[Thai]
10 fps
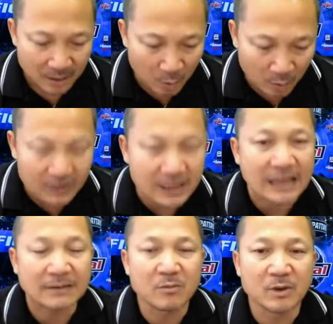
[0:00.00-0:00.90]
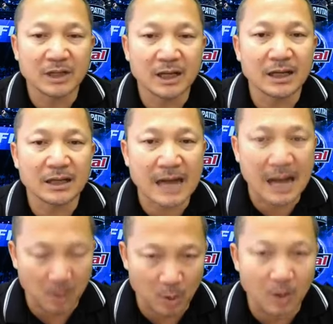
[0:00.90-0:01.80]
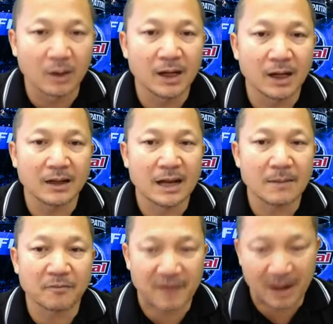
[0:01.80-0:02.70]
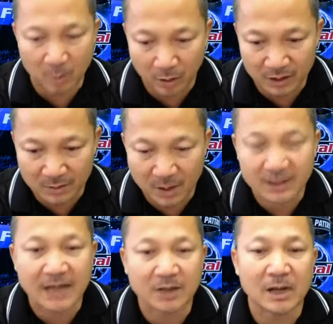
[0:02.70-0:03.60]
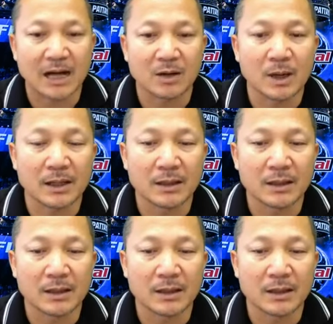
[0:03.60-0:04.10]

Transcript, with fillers: ขุนไกลจะเป็นมวยที่น่ากลัวคนหนึ่งนะครับฝากคุณสมรการโยธาด้วย